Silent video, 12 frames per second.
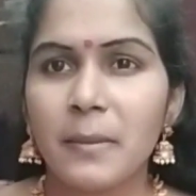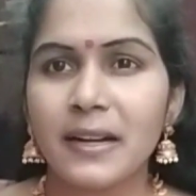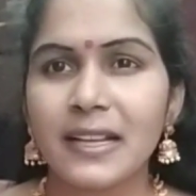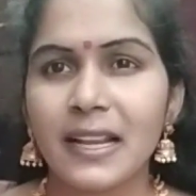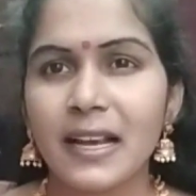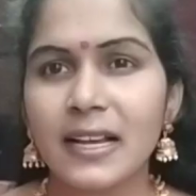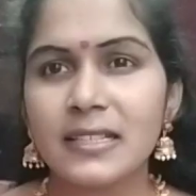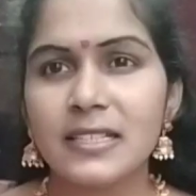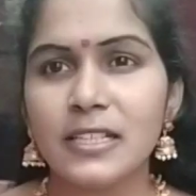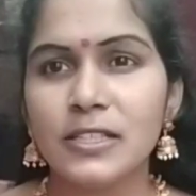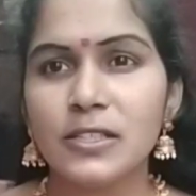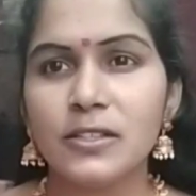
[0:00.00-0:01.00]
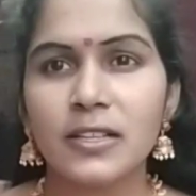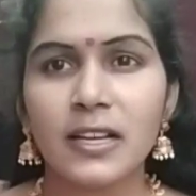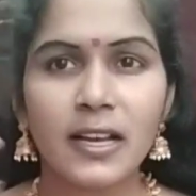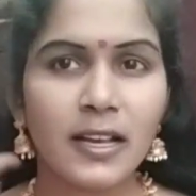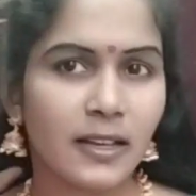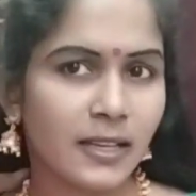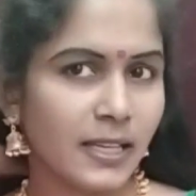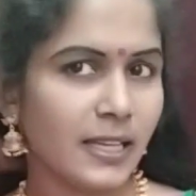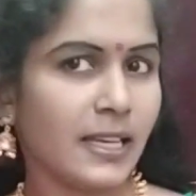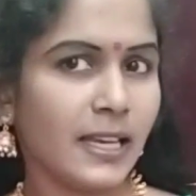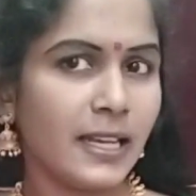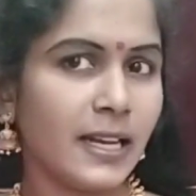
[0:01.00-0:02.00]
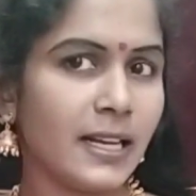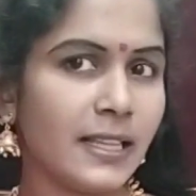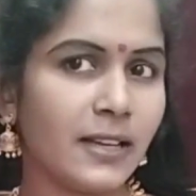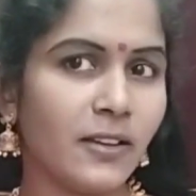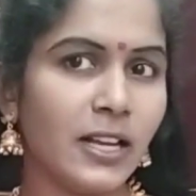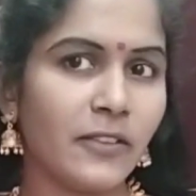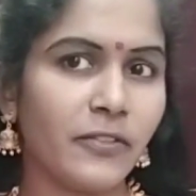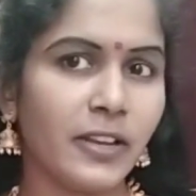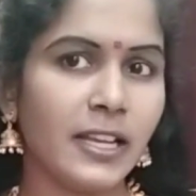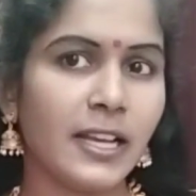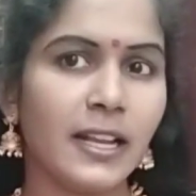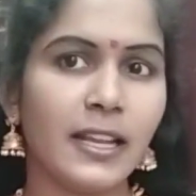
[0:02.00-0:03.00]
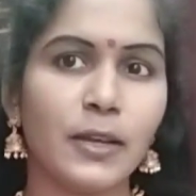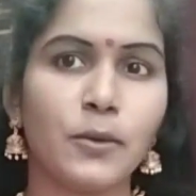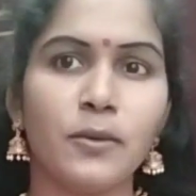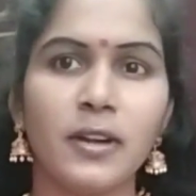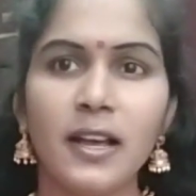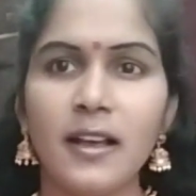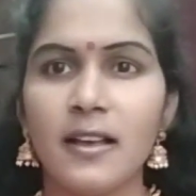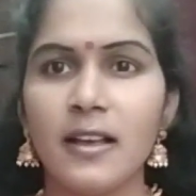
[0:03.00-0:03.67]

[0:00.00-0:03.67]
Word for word: బట్ అలాగే జిడ్డు జిడ్డుగా ఈ హెయిర్ అనేది ఇలా ఫ్రీగా లేకుండా